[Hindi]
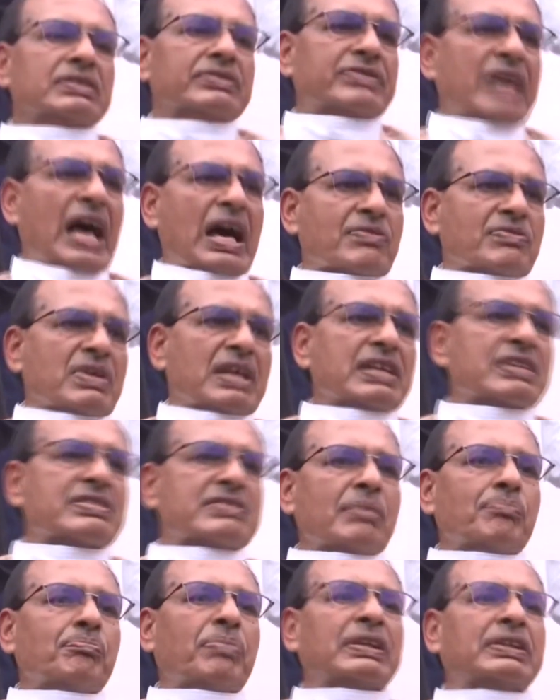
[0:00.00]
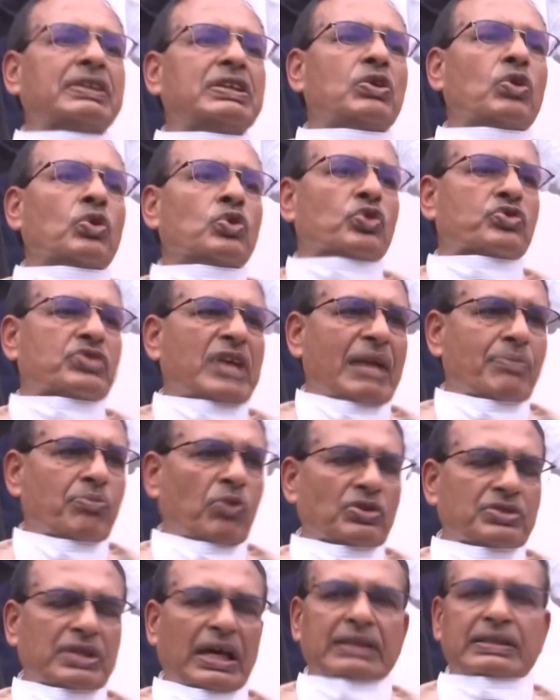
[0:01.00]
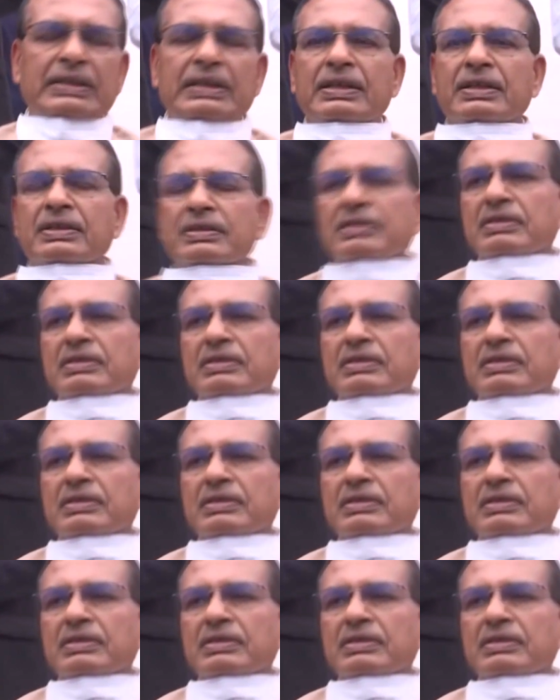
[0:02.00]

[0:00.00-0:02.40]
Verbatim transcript: सार्वजनिक संपत्ति को नुकसान पहुंचाते हैं